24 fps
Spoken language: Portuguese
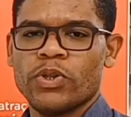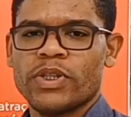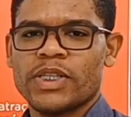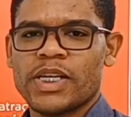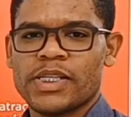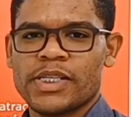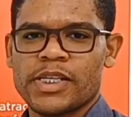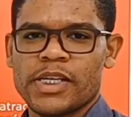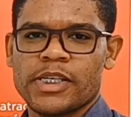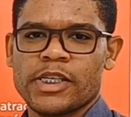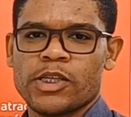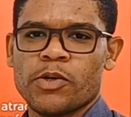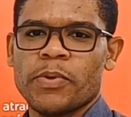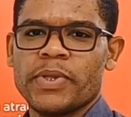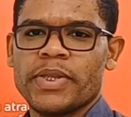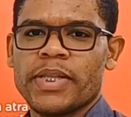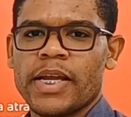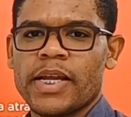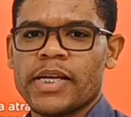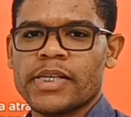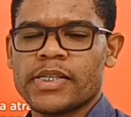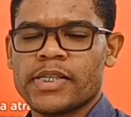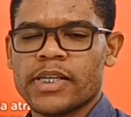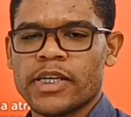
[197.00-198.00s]
Outra sessão
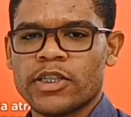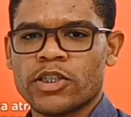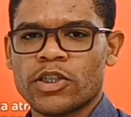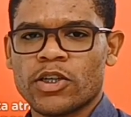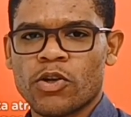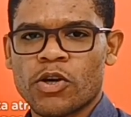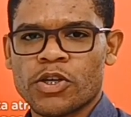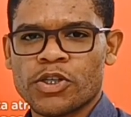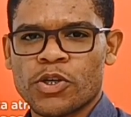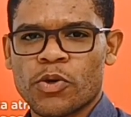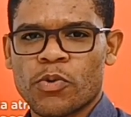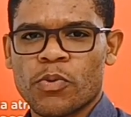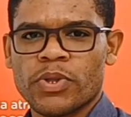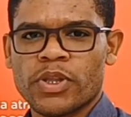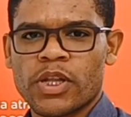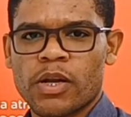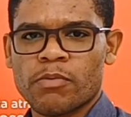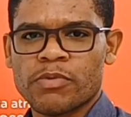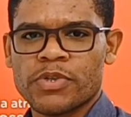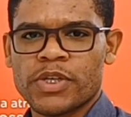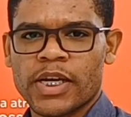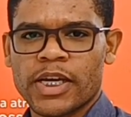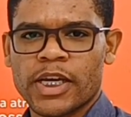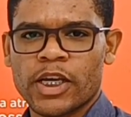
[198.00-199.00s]
interessante que nós
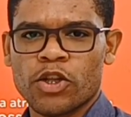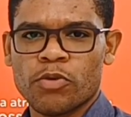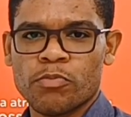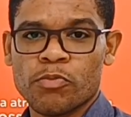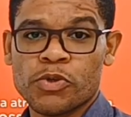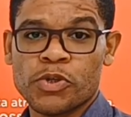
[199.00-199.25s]
encontramos aqui no